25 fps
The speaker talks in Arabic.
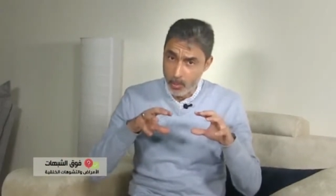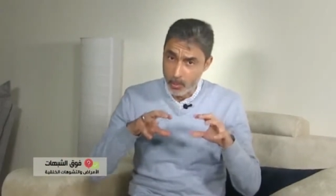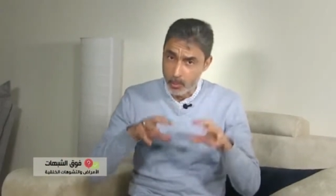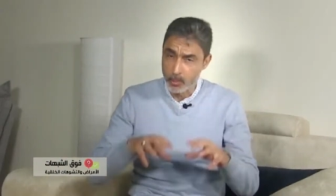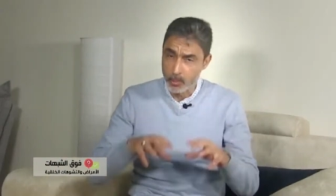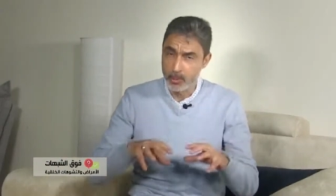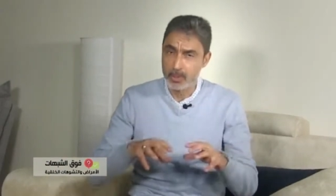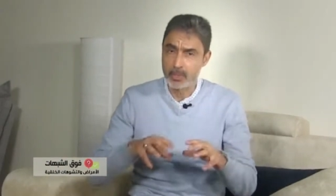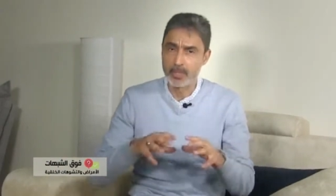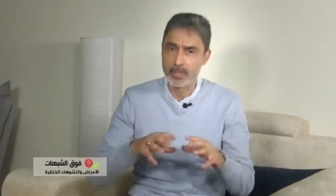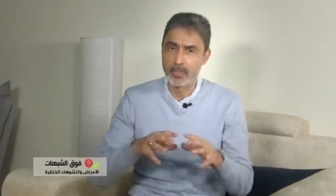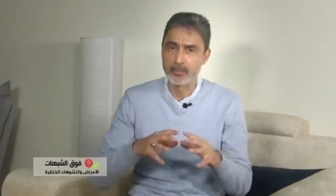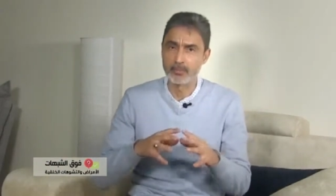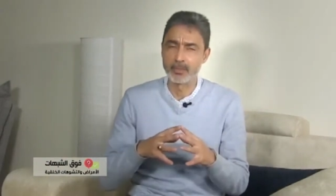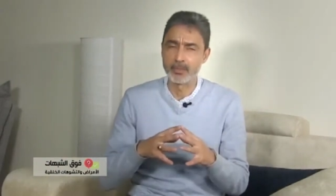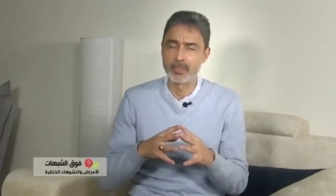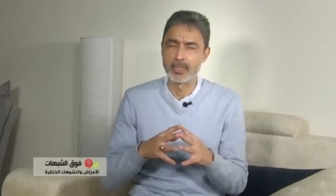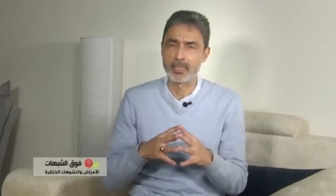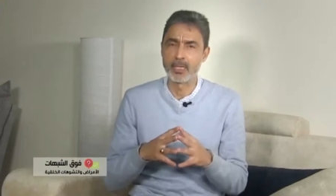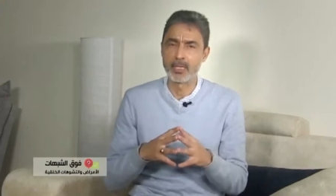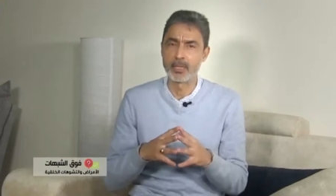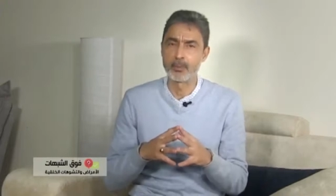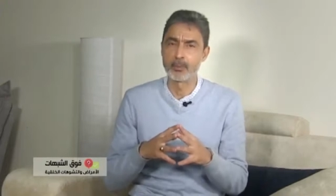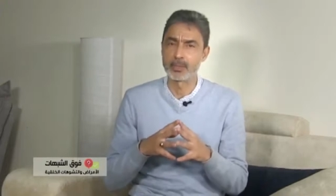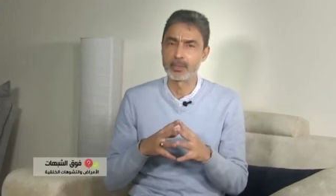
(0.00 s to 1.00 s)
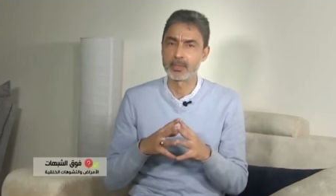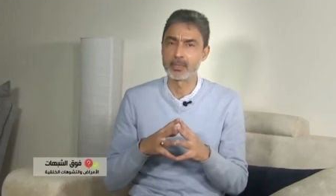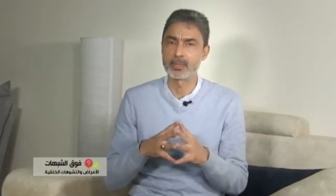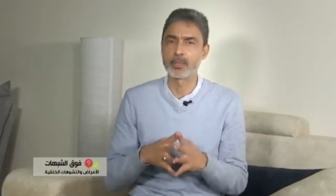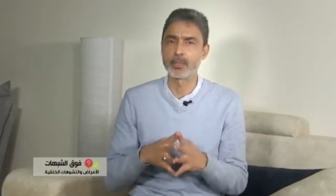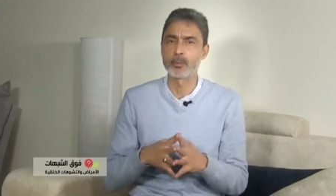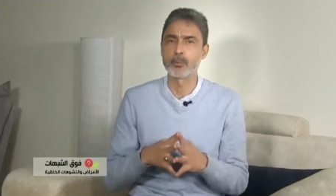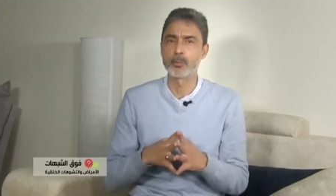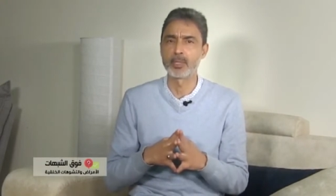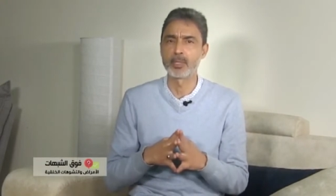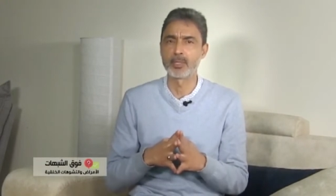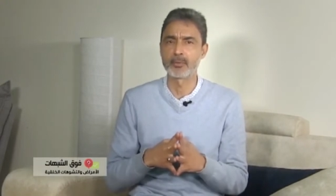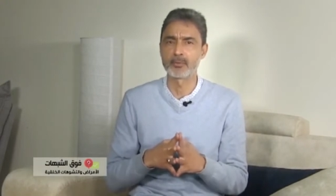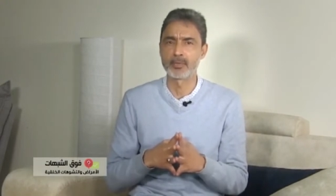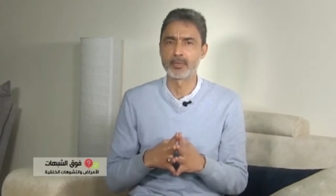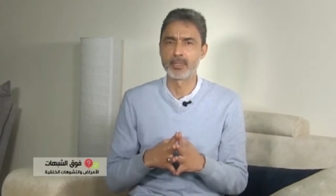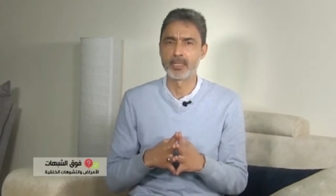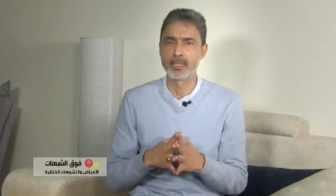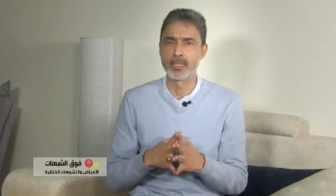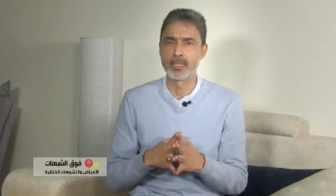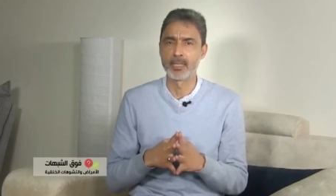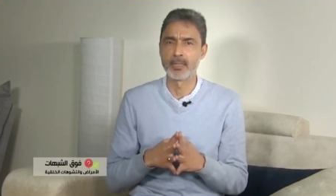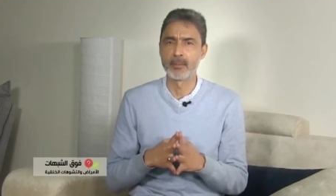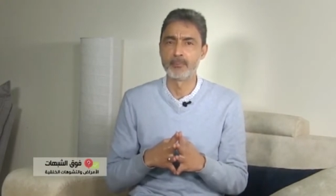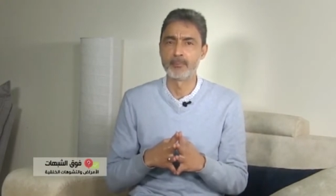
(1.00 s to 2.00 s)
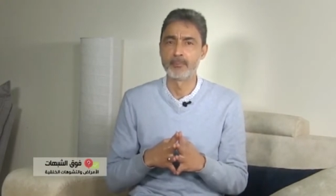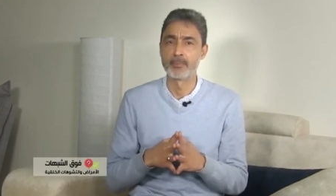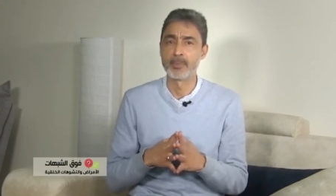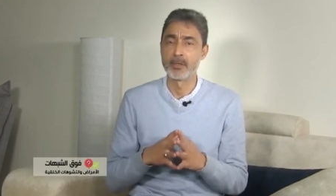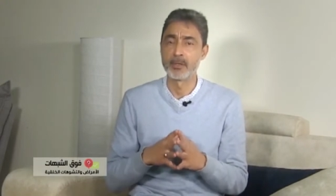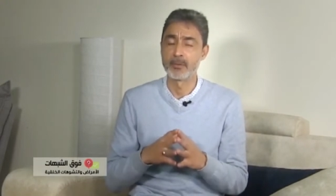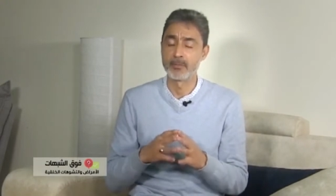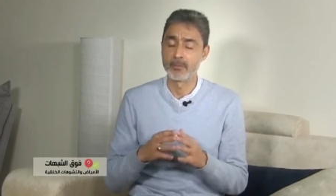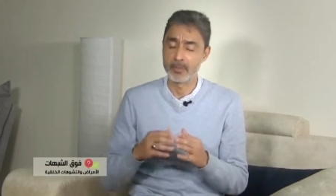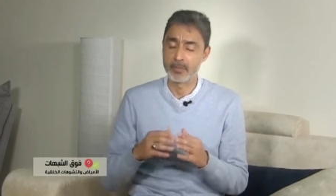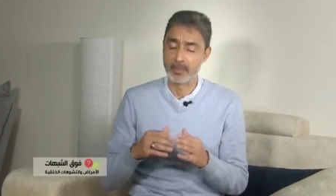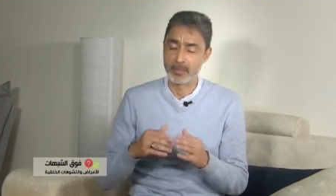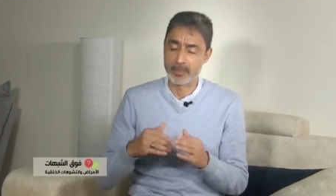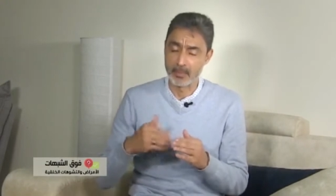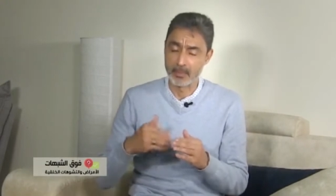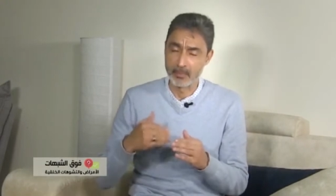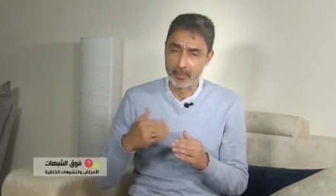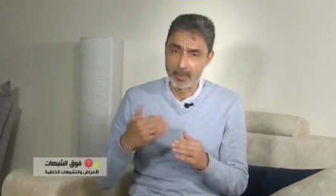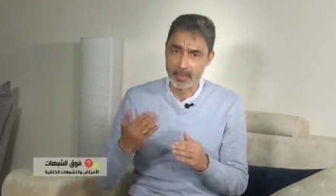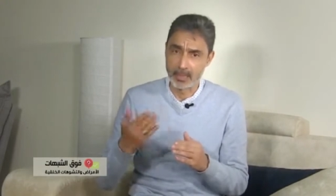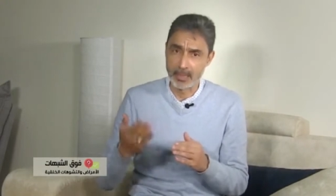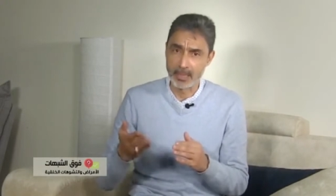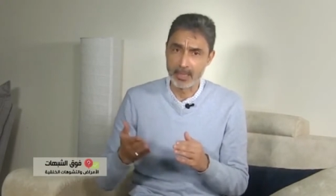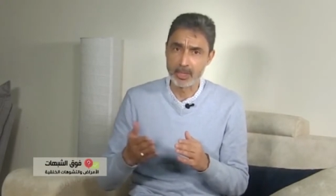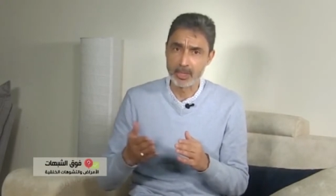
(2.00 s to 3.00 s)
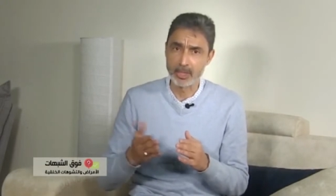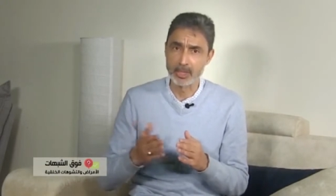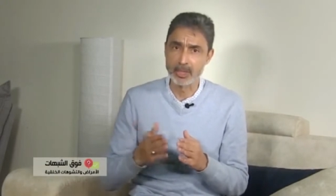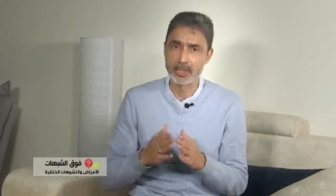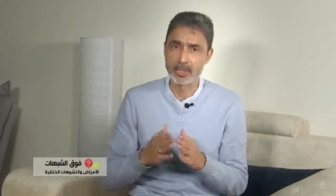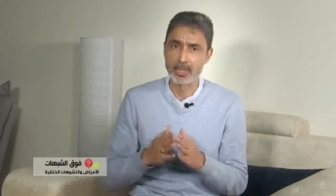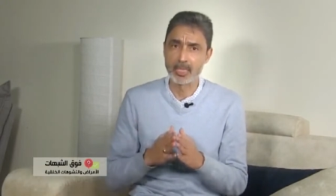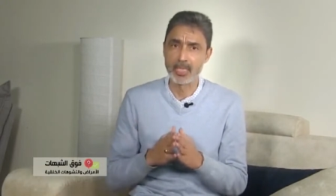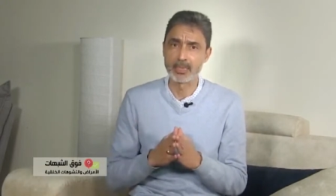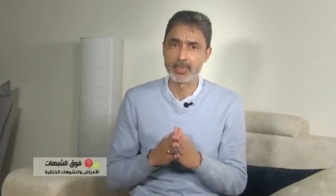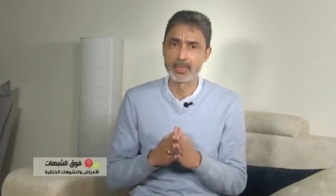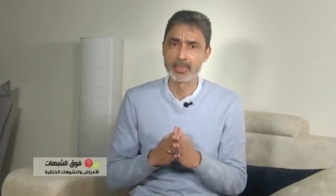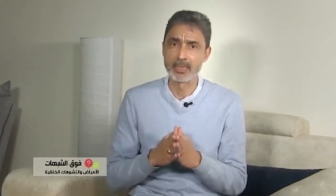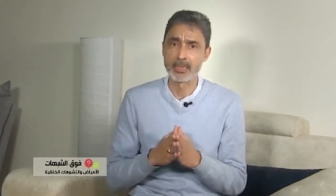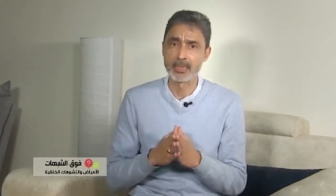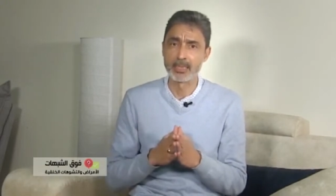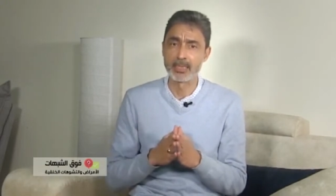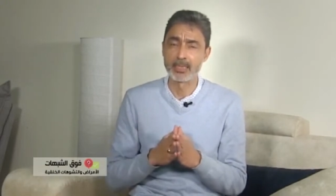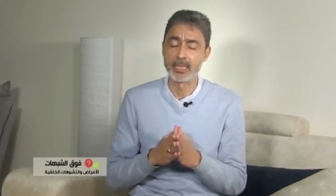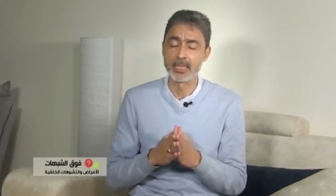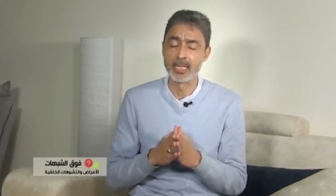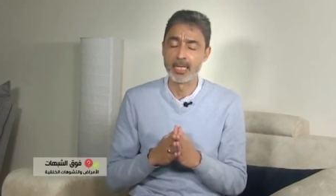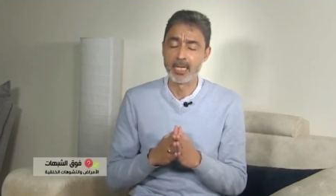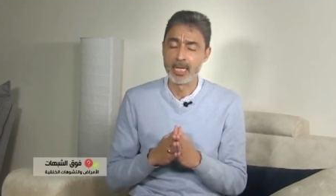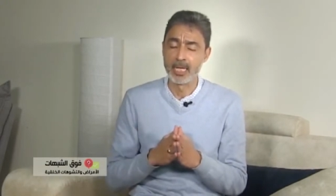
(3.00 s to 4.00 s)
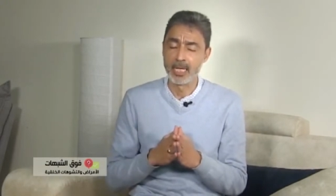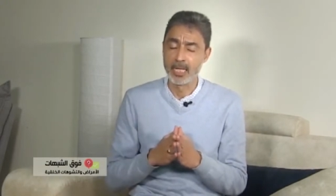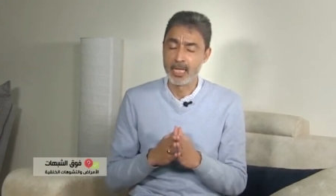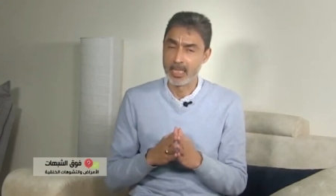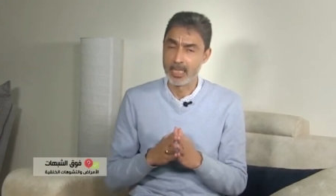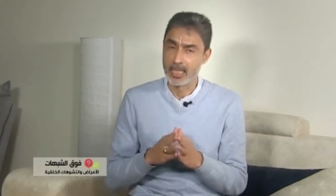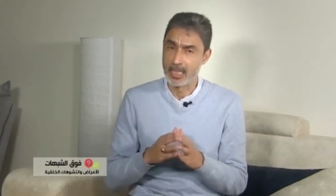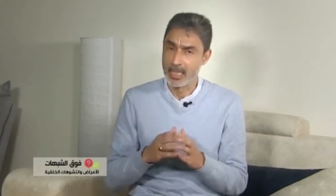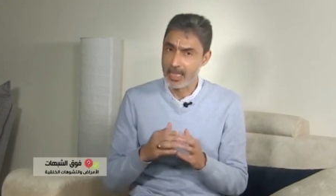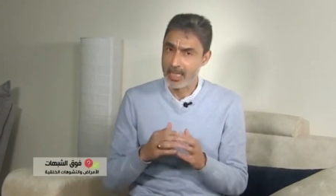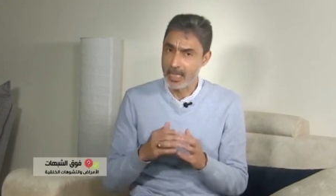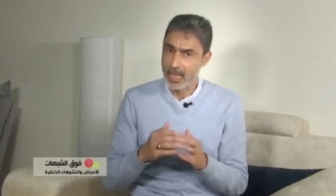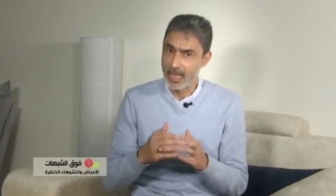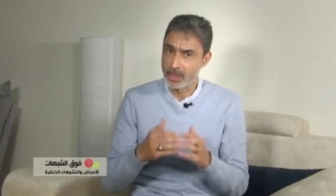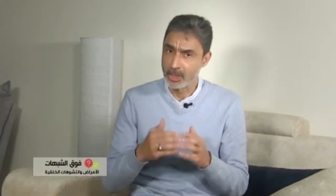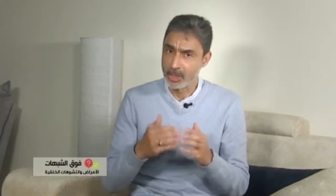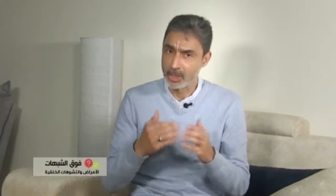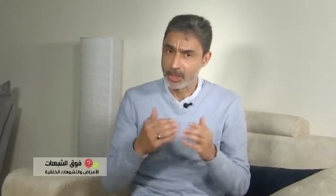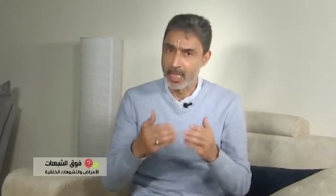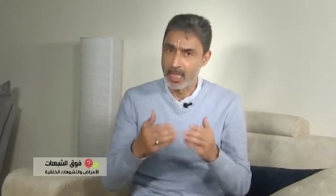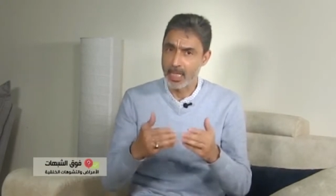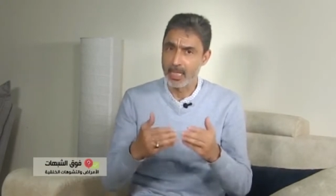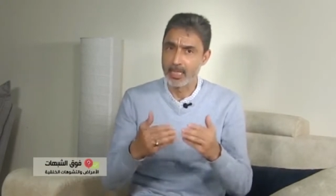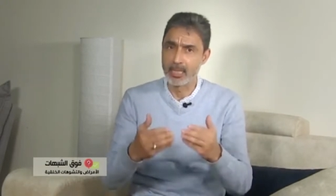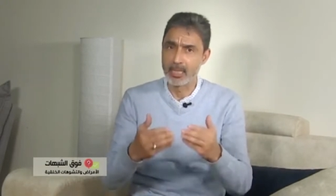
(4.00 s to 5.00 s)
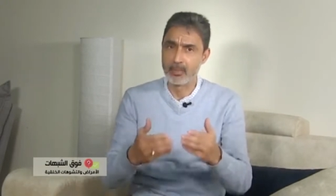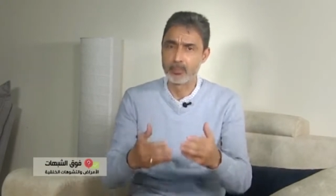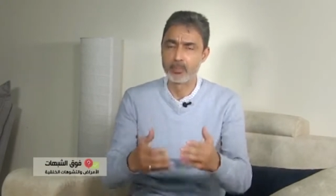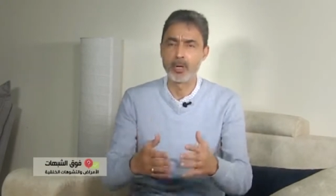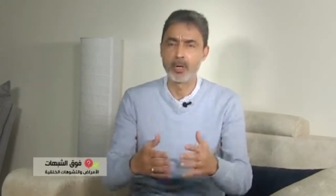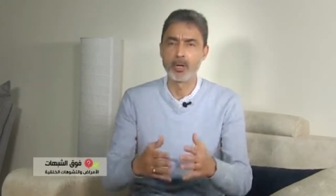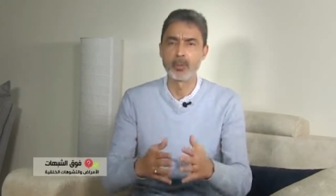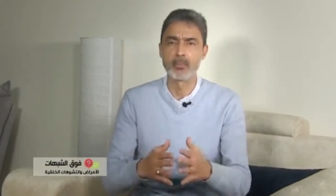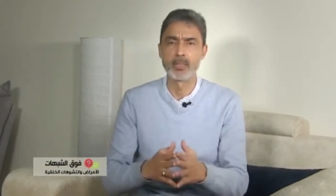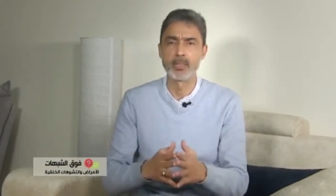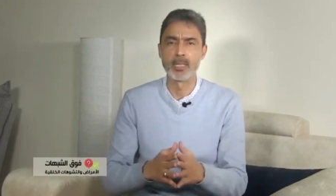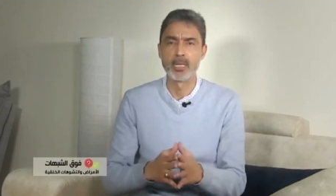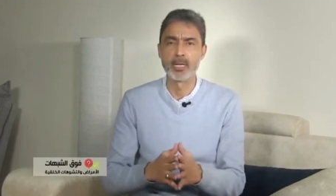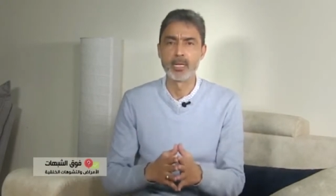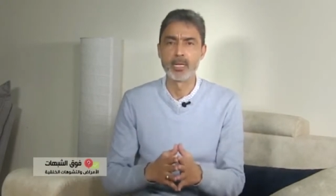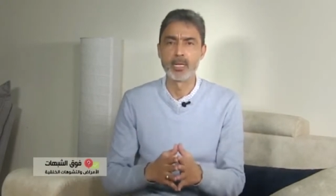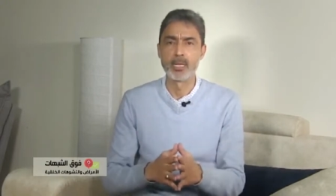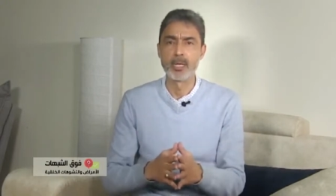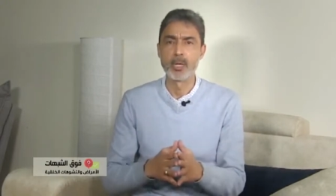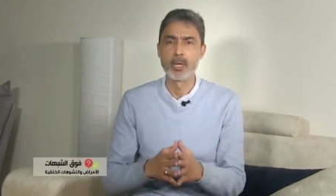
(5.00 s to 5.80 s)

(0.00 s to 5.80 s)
وجد فيها وتطور فيها في تمرير جيناته للأجيال المقبلة